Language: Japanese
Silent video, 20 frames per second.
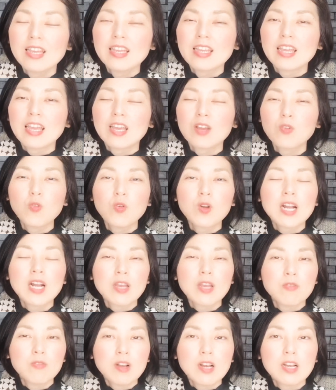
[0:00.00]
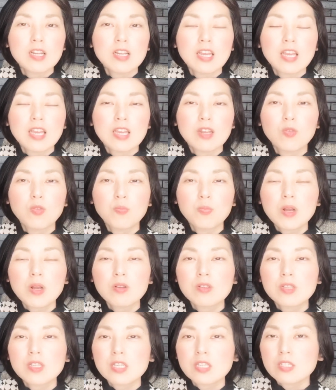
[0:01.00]
え今回は、え六白
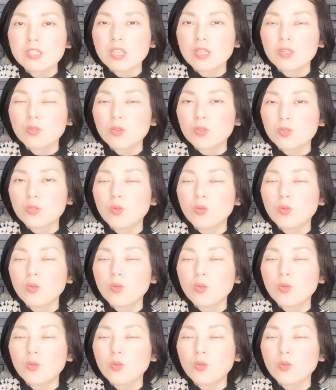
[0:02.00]
金星とい